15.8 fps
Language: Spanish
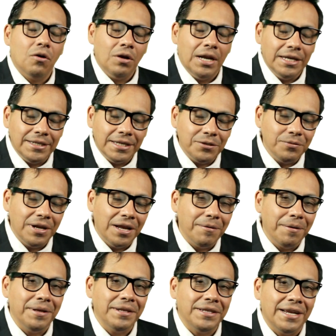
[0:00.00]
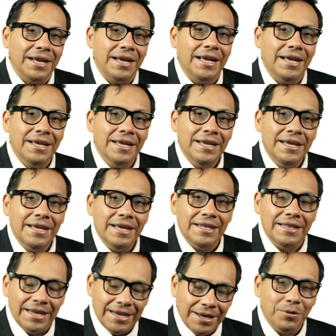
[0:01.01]
Hola, esta es una nueva entrega
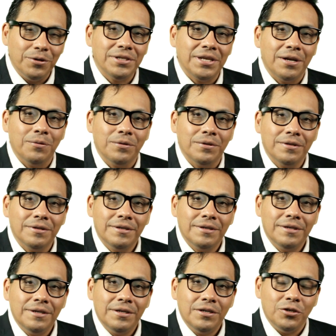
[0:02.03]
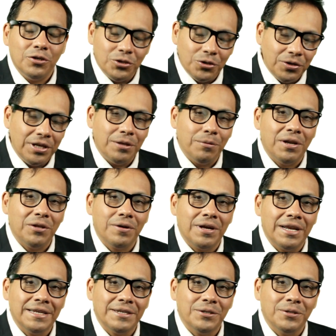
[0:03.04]
de Neurosalud. Yo soy Eduardo
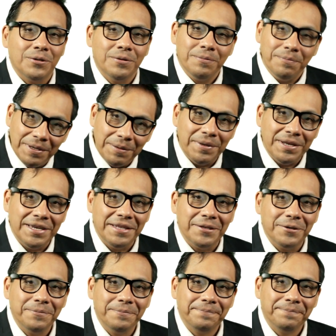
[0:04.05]
Canesto. Bienvenido.